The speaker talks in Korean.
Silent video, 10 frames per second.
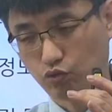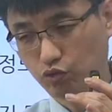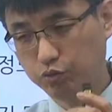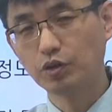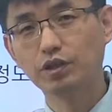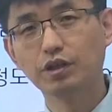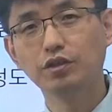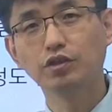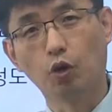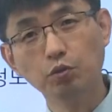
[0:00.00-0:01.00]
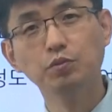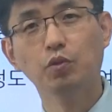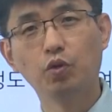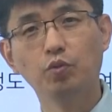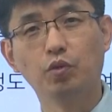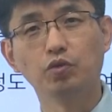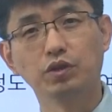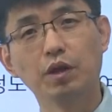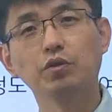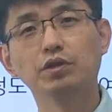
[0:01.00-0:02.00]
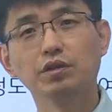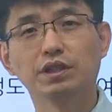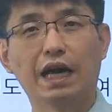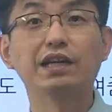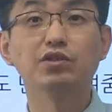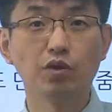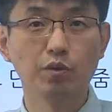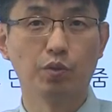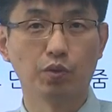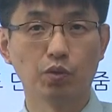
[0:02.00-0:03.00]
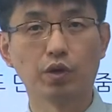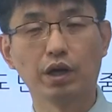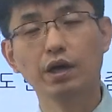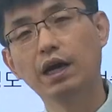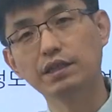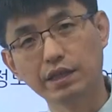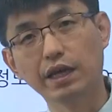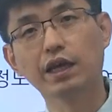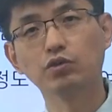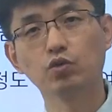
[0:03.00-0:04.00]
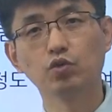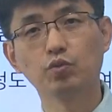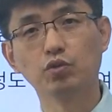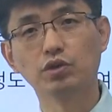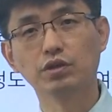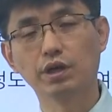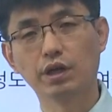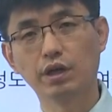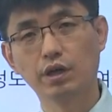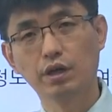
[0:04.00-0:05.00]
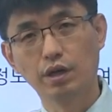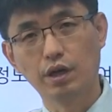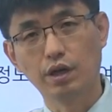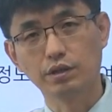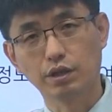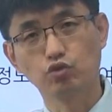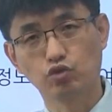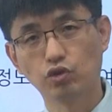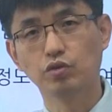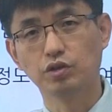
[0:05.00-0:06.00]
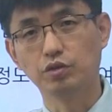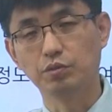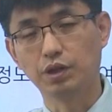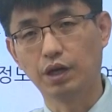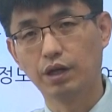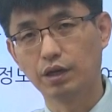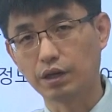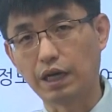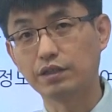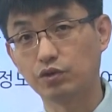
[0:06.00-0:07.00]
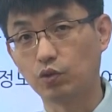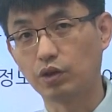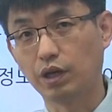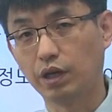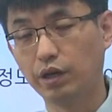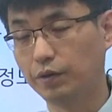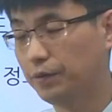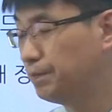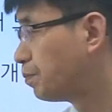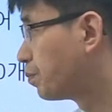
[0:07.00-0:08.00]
2번째는 점심 먹고 보고, 3번째는 자기 전에 보고, 이렇게 한 3개 정도 보시는 게 제가 추천을 드립니다. 가장 적당해요.